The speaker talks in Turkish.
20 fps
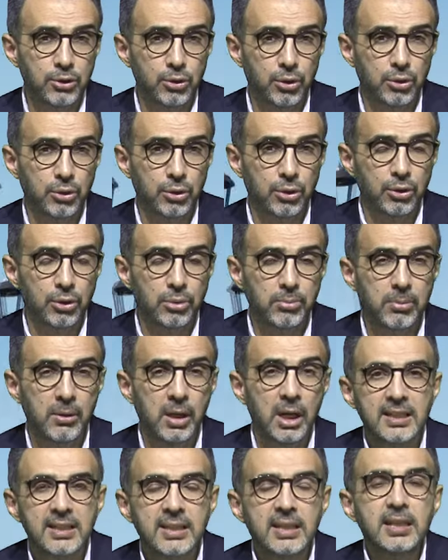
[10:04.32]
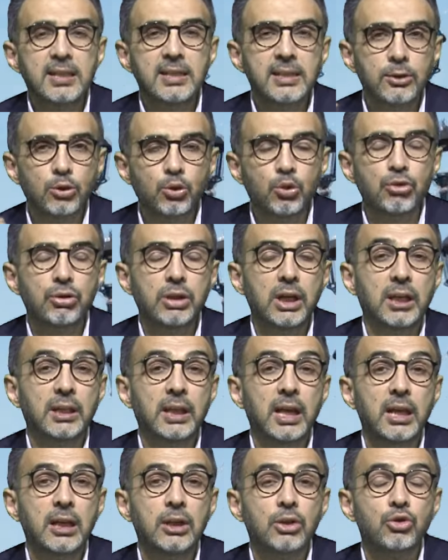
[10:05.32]
söylüyorum. Siz
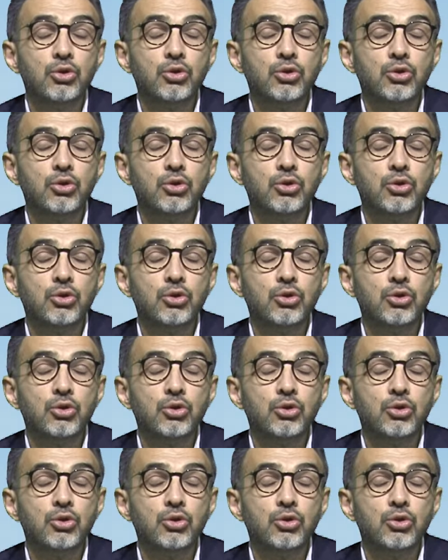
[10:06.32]
Türkiye'de